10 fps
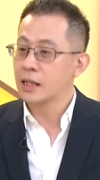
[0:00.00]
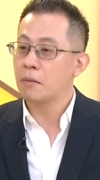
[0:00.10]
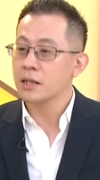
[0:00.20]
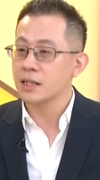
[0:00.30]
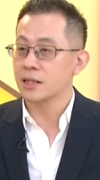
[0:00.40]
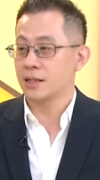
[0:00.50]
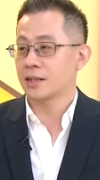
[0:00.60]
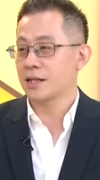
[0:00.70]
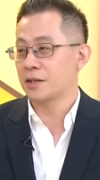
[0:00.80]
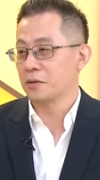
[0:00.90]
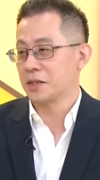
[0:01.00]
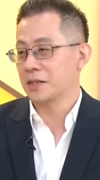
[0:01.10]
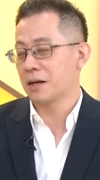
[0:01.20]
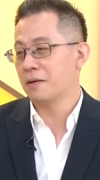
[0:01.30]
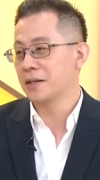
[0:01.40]
他们其实也在收
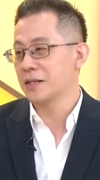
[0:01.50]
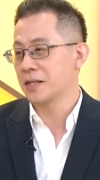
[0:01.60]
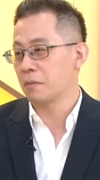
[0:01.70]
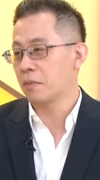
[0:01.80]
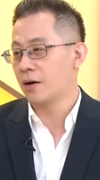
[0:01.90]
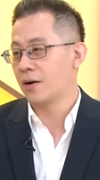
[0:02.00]
集蒋万的情报。